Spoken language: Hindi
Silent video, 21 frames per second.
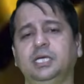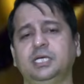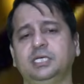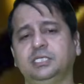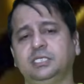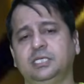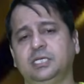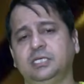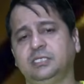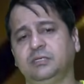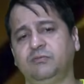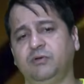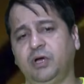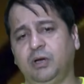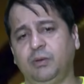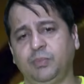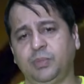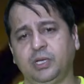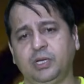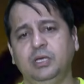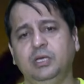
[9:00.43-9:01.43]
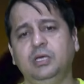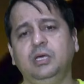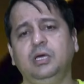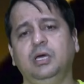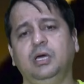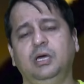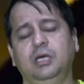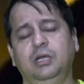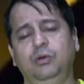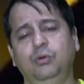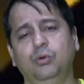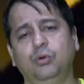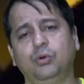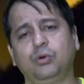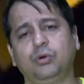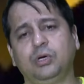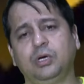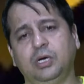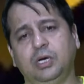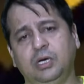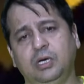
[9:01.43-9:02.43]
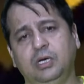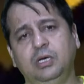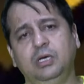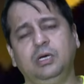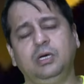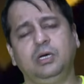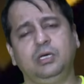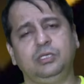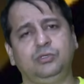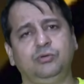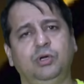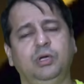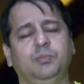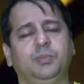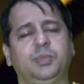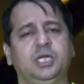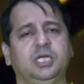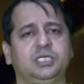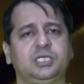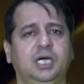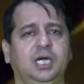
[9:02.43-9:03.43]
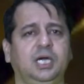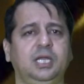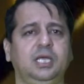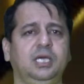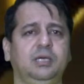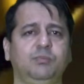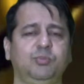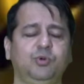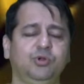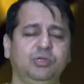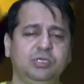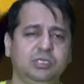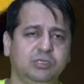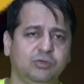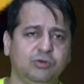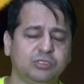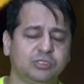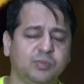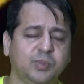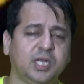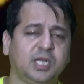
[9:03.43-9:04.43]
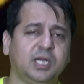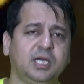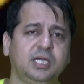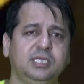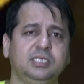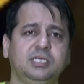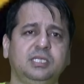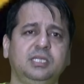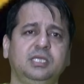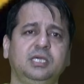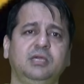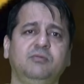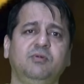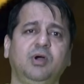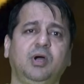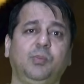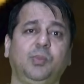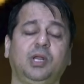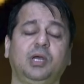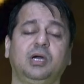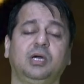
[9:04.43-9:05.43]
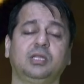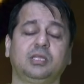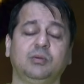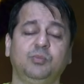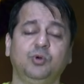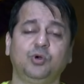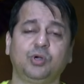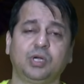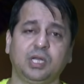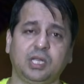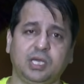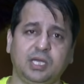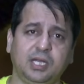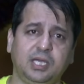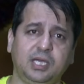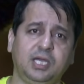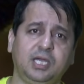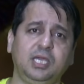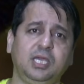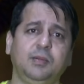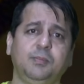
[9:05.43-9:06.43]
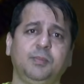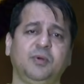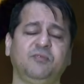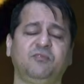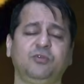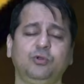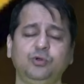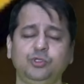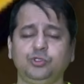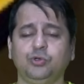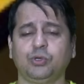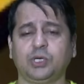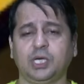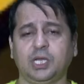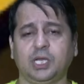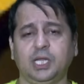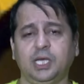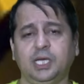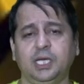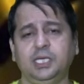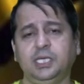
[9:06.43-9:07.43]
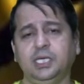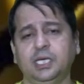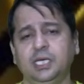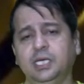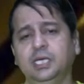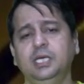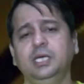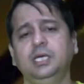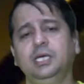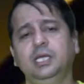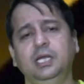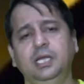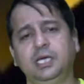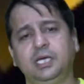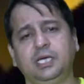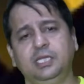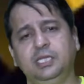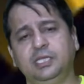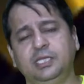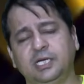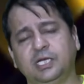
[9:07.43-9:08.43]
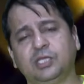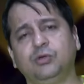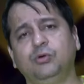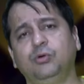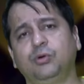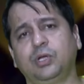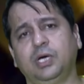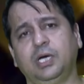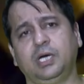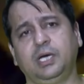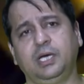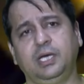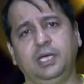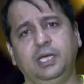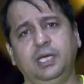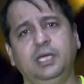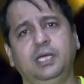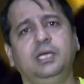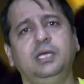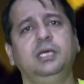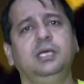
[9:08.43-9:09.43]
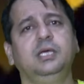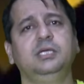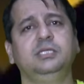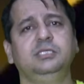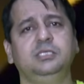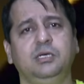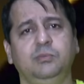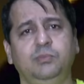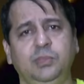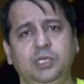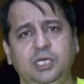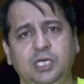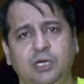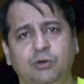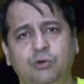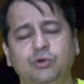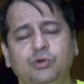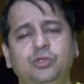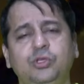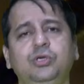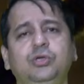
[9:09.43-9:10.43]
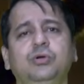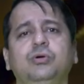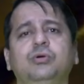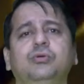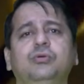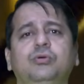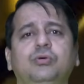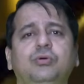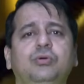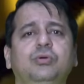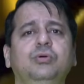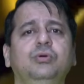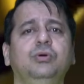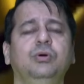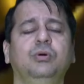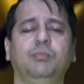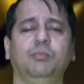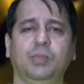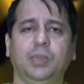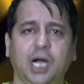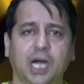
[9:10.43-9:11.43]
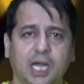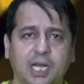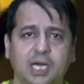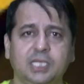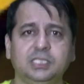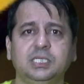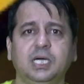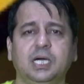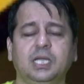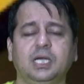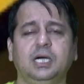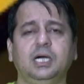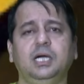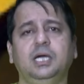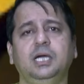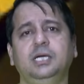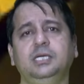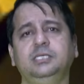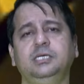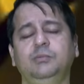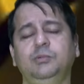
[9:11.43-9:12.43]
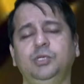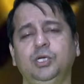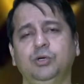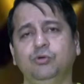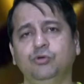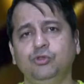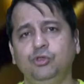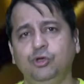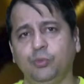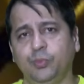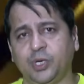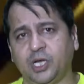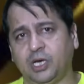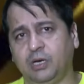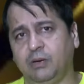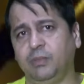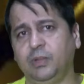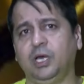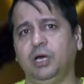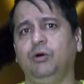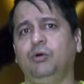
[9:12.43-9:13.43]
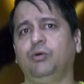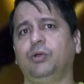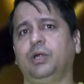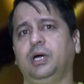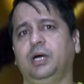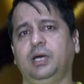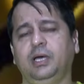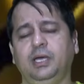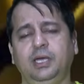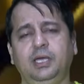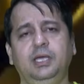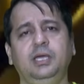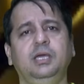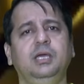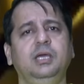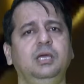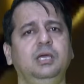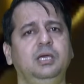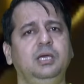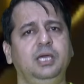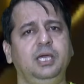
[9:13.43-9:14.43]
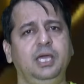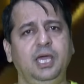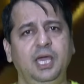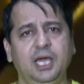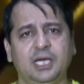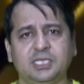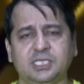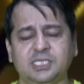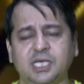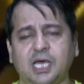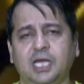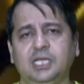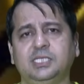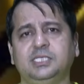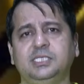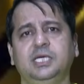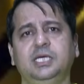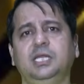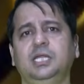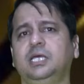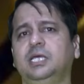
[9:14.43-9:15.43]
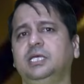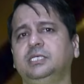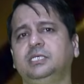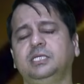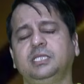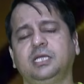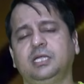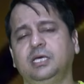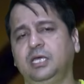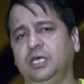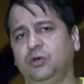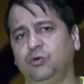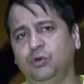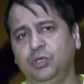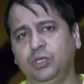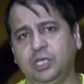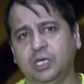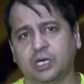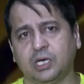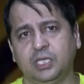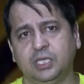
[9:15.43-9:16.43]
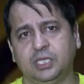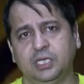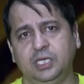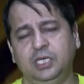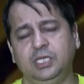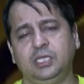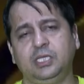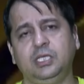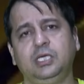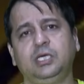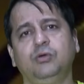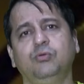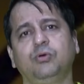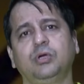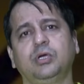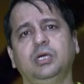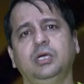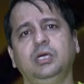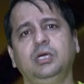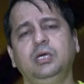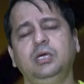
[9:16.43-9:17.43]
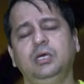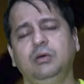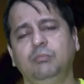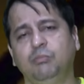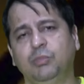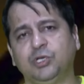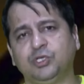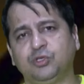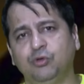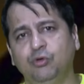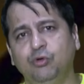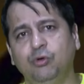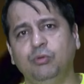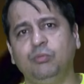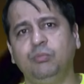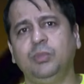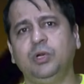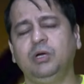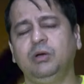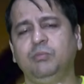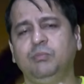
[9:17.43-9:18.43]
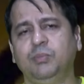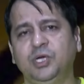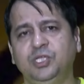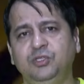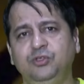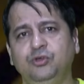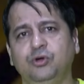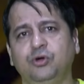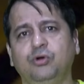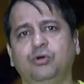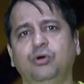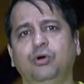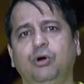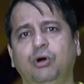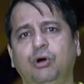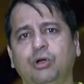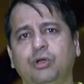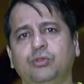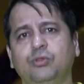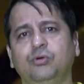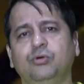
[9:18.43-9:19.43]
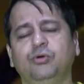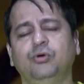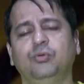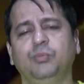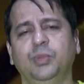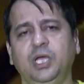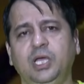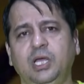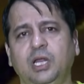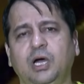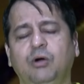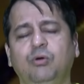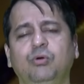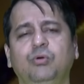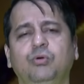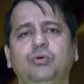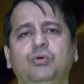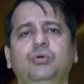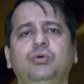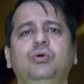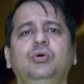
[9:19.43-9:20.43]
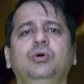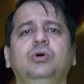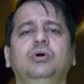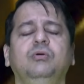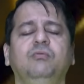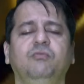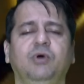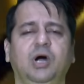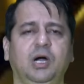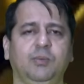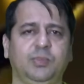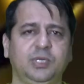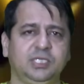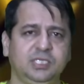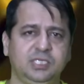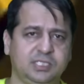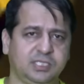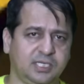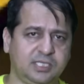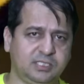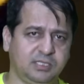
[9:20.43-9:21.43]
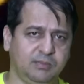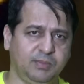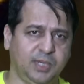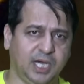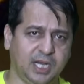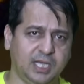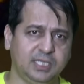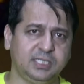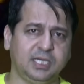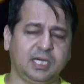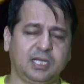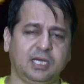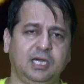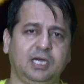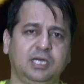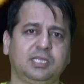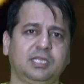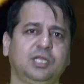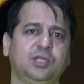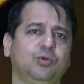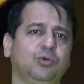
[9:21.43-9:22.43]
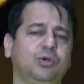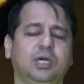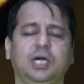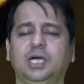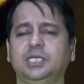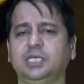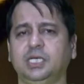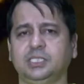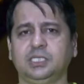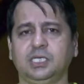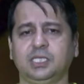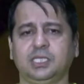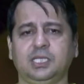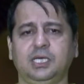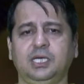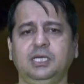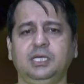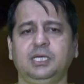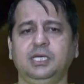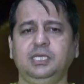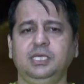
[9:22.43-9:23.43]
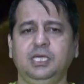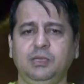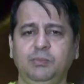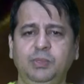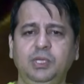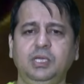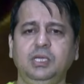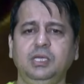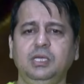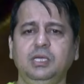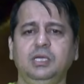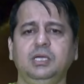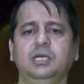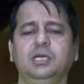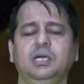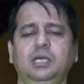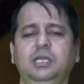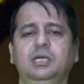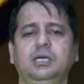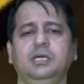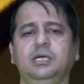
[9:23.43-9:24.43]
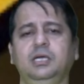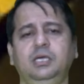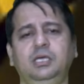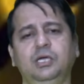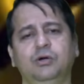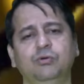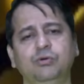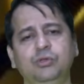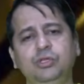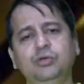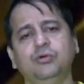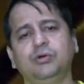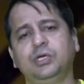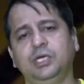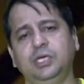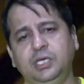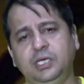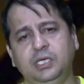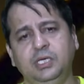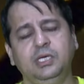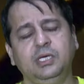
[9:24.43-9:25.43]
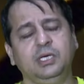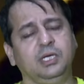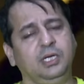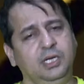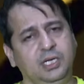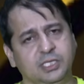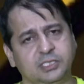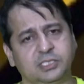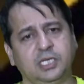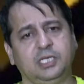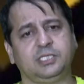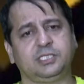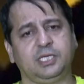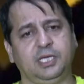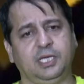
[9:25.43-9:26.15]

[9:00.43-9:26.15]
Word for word: किस तरह से वहाँ पर लोग जो है परेशान हैं पूरी रोज़मर्रा की ज़िंदगी वहाँ पर ख़त्म होकर के रह गई है मफलूज होकर रह गई है लेकिन दर्द हो रहा है जब यहूदियों को मारा जा रहा है जब यहूदियों पर हमला हो रहा है एक साल से इन्हें किसी तरह की कोई दिक्कत नहीं थी क्योंकि मज़लूम बच्चों को औरतों को महिलाओं को वहाँ पर जिस तरह से मारा जा रहा था तो कहा जा सकता है कि ये भी कहीं ना कहीं यहूदियों की ही नस्ल से